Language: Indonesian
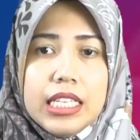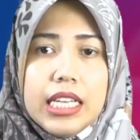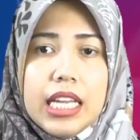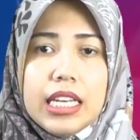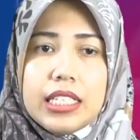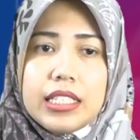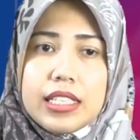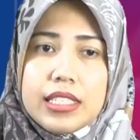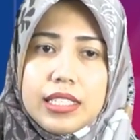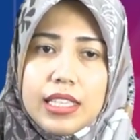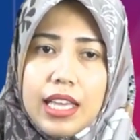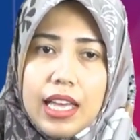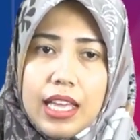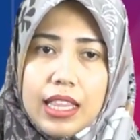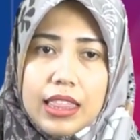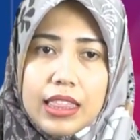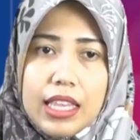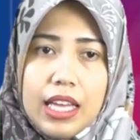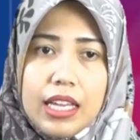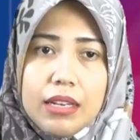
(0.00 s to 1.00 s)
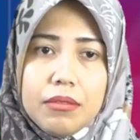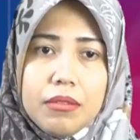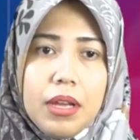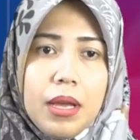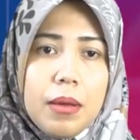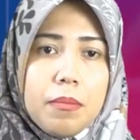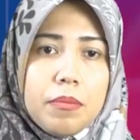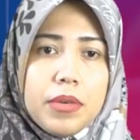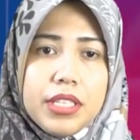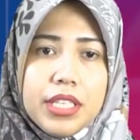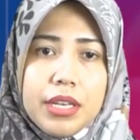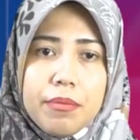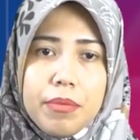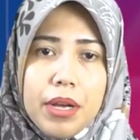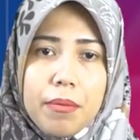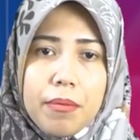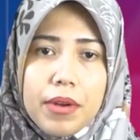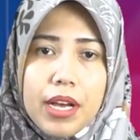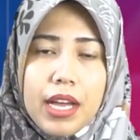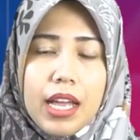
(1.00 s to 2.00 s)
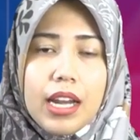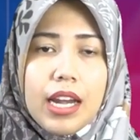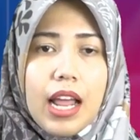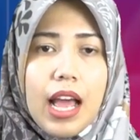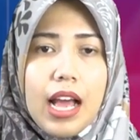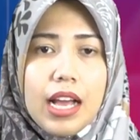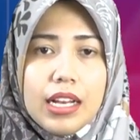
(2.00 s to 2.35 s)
dan kesehatan menyebabkan